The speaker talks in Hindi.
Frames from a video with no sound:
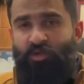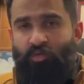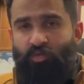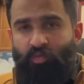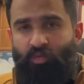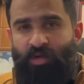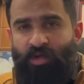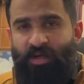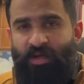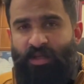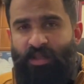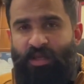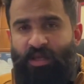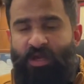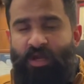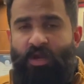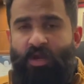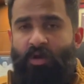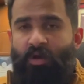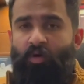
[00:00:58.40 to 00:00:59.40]
शुरू करने हैं
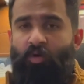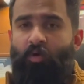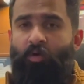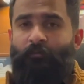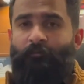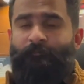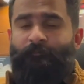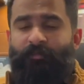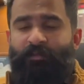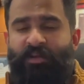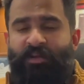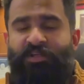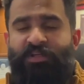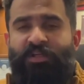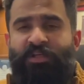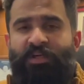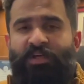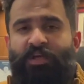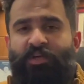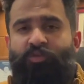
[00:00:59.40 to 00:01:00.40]
और
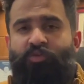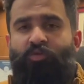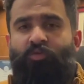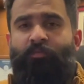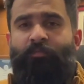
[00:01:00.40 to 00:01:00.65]
फिनिशिंग का जो